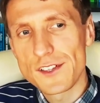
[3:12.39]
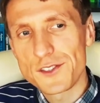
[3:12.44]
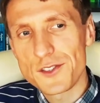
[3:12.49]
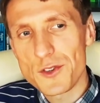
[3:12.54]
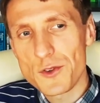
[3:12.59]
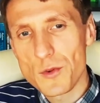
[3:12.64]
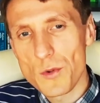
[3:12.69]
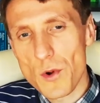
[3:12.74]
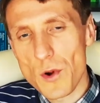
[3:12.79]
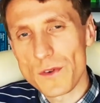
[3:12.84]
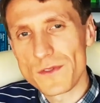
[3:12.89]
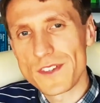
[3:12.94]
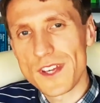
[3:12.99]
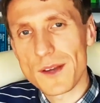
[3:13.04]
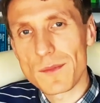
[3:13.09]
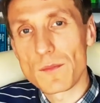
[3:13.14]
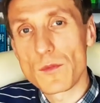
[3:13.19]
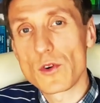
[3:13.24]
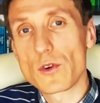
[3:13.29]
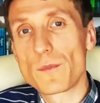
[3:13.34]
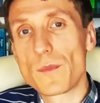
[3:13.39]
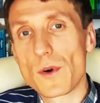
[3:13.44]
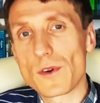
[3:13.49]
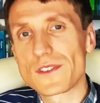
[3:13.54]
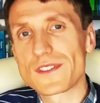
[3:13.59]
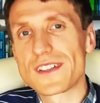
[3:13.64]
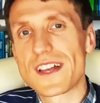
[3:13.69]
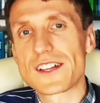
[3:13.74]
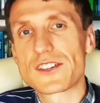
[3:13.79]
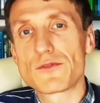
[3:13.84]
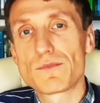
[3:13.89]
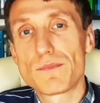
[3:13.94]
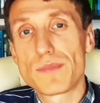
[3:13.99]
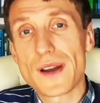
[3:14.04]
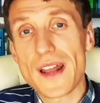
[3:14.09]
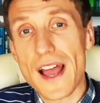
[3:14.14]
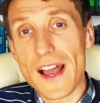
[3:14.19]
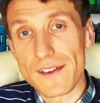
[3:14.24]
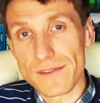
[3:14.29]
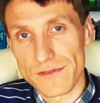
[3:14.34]
człowiek mógł poznać
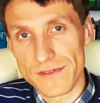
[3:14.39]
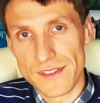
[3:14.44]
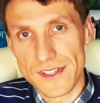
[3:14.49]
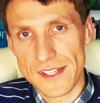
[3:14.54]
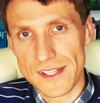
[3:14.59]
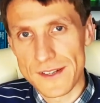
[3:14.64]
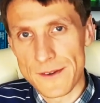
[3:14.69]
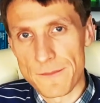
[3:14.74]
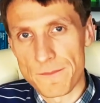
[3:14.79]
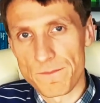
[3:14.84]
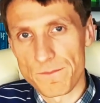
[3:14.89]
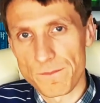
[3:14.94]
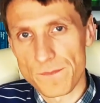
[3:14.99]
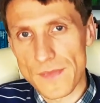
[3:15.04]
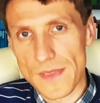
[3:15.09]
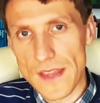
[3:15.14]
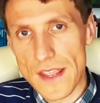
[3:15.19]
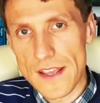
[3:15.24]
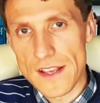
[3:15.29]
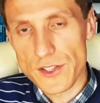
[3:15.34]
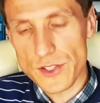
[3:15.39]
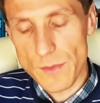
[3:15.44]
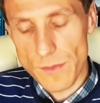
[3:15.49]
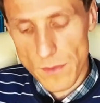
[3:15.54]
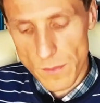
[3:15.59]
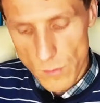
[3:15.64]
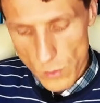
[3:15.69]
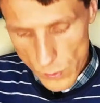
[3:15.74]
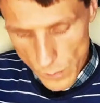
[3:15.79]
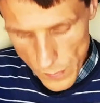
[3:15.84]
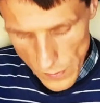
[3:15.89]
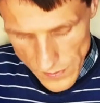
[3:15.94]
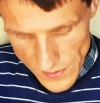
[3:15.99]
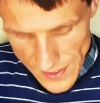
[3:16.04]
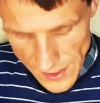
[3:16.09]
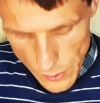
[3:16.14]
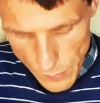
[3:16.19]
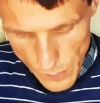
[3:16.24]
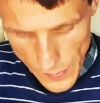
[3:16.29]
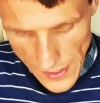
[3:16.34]
prawdę, żeby mógł
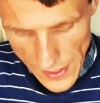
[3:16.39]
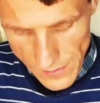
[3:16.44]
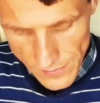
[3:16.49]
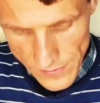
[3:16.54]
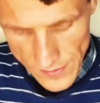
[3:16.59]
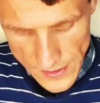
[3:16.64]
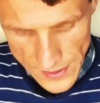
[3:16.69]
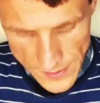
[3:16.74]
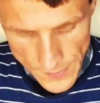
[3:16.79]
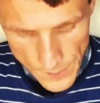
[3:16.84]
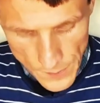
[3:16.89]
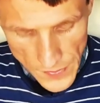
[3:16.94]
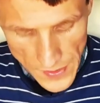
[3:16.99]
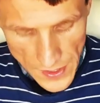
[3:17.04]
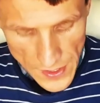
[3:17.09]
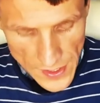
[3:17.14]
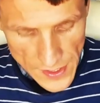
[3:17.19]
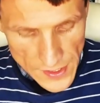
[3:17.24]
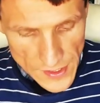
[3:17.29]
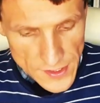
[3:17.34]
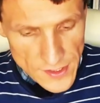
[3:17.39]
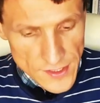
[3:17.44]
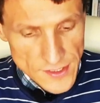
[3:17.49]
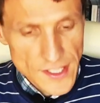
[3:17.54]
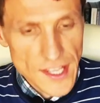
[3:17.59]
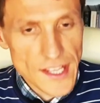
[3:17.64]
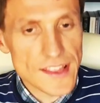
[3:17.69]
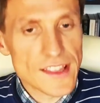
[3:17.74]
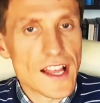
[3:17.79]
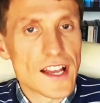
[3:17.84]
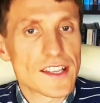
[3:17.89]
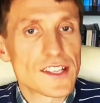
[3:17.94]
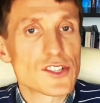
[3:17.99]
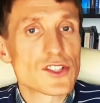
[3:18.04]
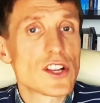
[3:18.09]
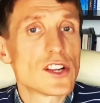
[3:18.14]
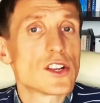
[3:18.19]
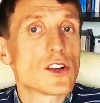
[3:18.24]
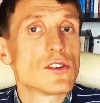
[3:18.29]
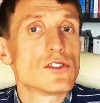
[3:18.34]
poznać prawdę. Jednak
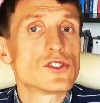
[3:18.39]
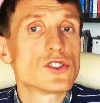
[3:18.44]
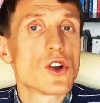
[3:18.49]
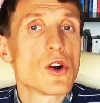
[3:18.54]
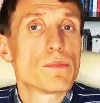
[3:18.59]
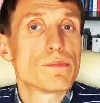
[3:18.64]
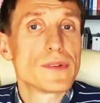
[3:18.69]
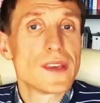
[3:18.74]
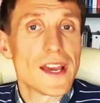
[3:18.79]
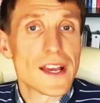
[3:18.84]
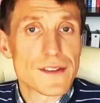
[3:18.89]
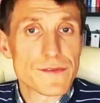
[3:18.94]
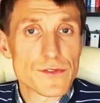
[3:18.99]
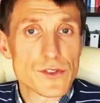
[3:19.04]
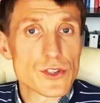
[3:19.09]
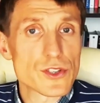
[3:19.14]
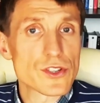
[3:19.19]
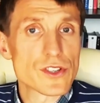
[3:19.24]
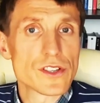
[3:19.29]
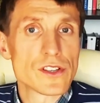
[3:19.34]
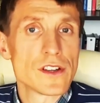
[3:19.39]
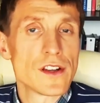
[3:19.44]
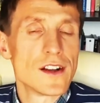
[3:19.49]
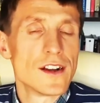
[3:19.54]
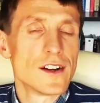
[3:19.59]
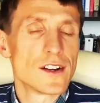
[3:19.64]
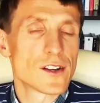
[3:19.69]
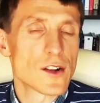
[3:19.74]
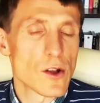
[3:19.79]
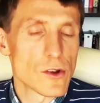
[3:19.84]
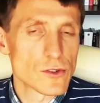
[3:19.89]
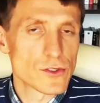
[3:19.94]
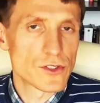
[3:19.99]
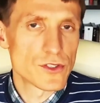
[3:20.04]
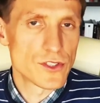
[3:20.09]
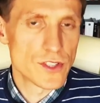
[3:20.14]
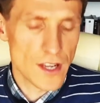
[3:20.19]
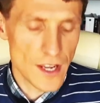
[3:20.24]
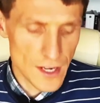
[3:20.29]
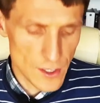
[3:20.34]
jeżeli chodzi o pierwszy
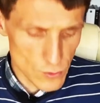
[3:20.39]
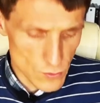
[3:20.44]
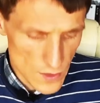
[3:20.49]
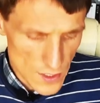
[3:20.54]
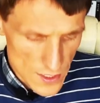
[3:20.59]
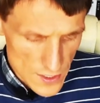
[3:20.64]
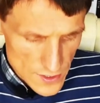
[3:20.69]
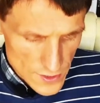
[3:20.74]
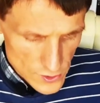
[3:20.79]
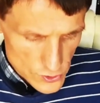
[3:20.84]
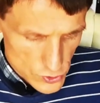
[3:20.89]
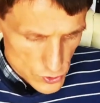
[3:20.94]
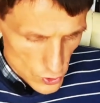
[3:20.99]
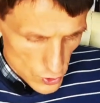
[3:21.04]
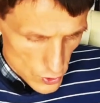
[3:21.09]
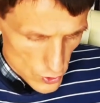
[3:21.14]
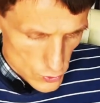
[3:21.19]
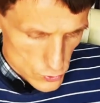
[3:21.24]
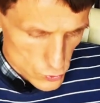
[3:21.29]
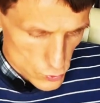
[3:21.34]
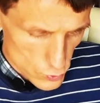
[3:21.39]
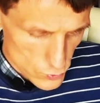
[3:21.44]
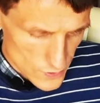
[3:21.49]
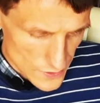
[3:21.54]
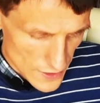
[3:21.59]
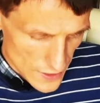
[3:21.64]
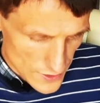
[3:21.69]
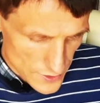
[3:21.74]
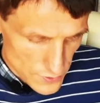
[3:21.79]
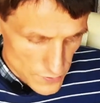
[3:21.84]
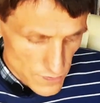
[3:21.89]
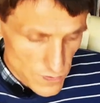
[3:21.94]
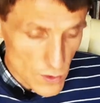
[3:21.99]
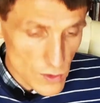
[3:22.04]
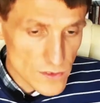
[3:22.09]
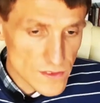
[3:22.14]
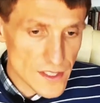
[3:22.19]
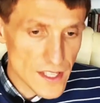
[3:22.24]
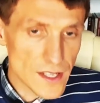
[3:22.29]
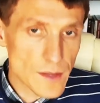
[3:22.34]
rozdział, to tutaj
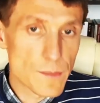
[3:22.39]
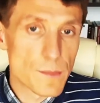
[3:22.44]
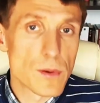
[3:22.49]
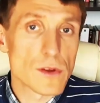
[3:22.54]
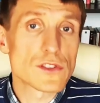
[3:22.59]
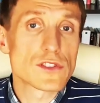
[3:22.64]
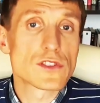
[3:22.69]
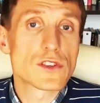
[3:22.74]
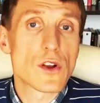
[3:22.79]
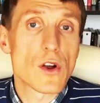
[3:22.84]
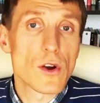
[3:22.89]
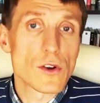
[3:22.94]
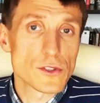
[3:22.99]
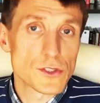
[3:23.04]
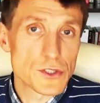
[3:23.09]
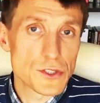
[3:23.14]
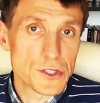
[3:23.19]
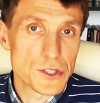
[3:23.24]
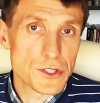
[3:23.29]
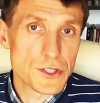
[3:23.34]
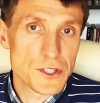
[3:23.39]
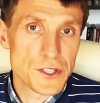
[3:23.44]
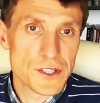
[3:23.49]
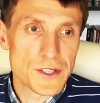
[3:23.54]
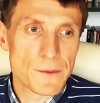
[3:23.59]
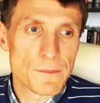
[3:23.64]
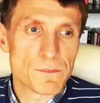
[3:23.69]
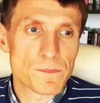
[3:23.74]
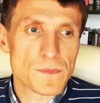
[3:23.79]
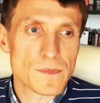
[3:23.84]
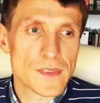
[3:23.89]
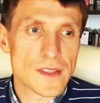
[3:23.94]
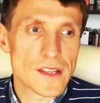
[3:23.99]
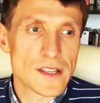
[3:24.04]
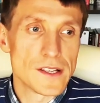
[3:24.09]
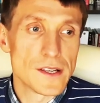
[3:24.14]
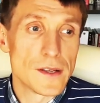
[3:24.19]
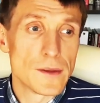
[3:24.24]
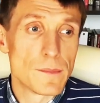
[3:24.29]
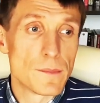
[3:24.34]
wątek boskości
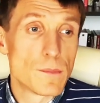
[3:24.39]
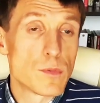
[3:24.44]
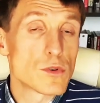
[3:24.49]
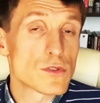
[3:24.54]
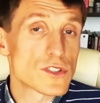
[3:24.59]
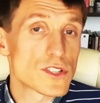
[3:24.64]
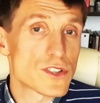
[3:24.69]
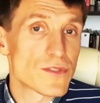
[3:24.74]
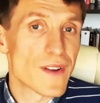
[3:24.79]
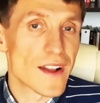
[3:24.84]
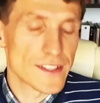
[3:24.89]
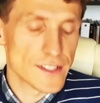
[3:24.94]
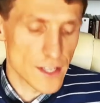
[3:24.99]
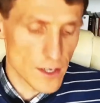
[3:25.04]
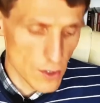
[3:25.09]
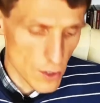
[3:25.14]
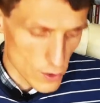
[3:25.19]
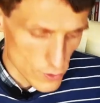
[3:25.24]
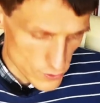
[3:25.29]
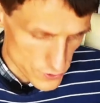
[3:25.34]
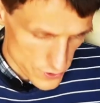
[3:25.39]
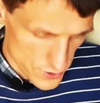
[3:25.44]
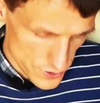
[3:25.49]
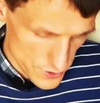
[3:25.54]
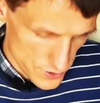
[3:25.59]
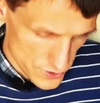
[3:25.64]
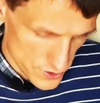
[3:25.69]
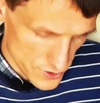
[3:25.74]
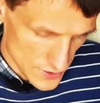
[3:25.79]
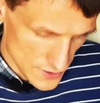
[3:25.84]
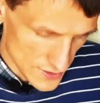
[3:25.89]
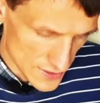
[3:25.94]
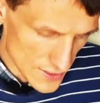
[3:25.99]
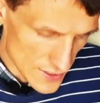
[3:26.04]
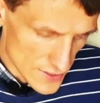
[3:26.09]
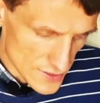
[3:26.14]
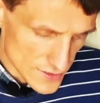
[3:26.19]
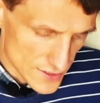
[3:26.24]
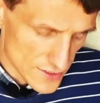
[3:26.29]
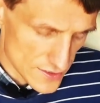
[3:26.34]
mm, bóstwa nie kończy się.
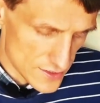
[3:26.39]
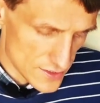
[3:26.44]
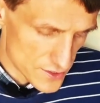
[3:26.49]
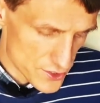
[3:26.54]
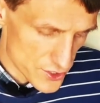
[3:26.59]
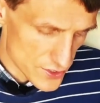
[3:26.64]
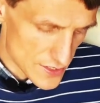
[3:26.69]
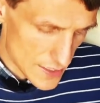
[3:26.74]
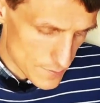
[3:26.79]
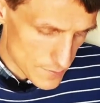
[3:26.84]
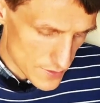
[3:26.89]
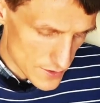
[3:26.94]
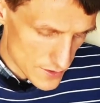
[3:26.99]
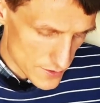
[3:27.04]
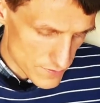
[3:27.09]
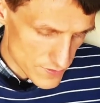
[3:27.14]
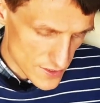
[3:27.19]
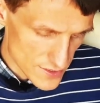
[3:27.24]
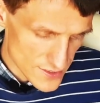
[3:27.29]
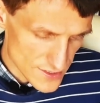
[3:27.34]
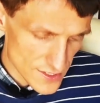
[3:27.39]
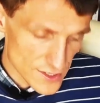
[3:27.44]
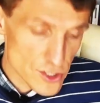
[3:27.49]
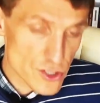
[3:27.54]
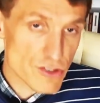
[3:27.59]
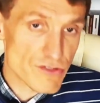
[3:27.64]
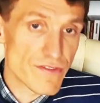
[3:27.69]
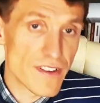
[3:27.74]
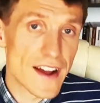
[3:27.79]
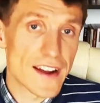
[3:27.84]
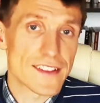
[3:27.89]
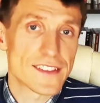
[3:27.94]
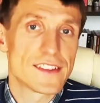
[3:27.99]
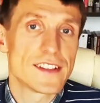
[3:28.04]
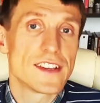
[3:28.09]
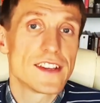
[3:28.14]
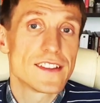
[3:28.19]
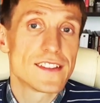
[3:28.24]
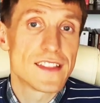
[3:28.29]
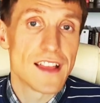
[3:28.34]
Kiedy czytamy werset
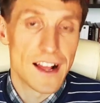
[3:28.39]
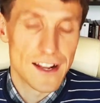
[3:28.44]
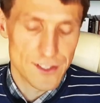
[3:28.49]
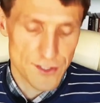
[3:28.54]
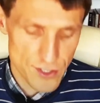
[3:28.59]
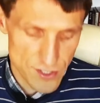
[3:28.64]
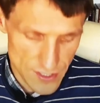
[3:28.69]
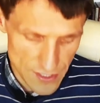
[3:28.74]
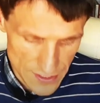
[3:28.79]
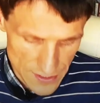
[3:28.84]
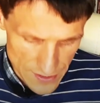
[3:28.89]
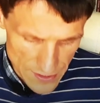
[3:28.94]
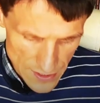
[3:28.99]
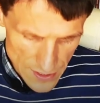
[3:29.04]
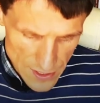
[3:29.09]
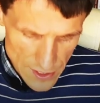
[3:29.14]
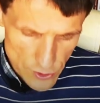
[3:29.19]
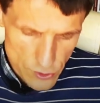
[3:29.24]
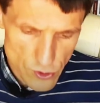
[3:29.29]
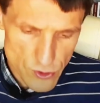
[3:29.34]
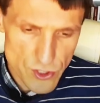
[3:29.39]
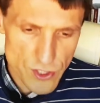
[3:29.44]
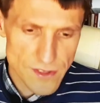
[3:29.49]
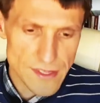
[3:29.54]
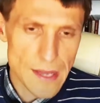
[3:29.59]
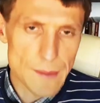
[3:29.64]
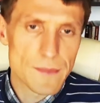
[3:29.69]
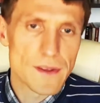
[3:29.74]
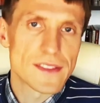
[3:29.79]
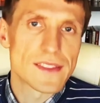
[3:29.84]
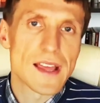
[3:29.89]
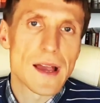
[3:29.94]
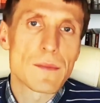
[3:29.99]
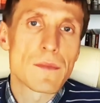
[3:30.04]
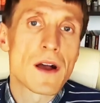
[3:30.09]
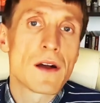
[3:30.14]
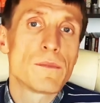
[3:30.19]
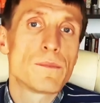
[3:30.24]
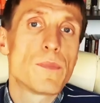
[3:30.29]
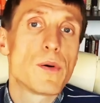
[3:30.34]
czwarty i dalsze, to czytamy
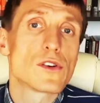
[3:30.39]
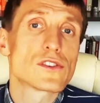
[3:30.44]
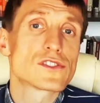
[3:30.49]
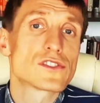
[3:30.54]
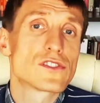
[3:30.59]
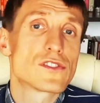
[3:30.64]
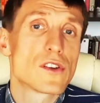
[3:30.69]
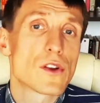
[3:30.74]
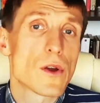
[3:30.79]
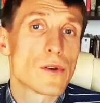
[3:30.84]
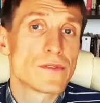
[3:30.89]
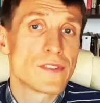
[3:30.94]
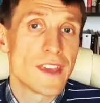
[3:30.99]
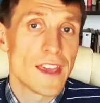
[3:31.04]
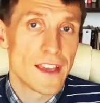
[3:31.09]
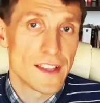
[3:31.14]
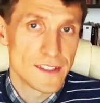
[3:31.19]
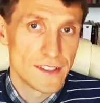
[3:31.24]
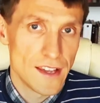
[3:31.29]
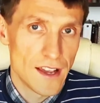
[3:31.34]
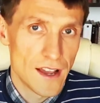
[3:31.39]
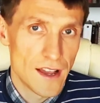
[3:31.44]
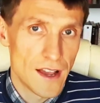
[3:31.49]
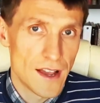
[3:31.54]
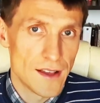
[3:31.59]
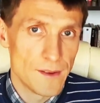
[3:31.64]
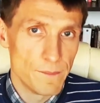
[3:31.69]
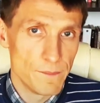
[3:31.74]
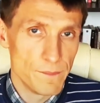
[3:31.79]
tam pozdrowienia,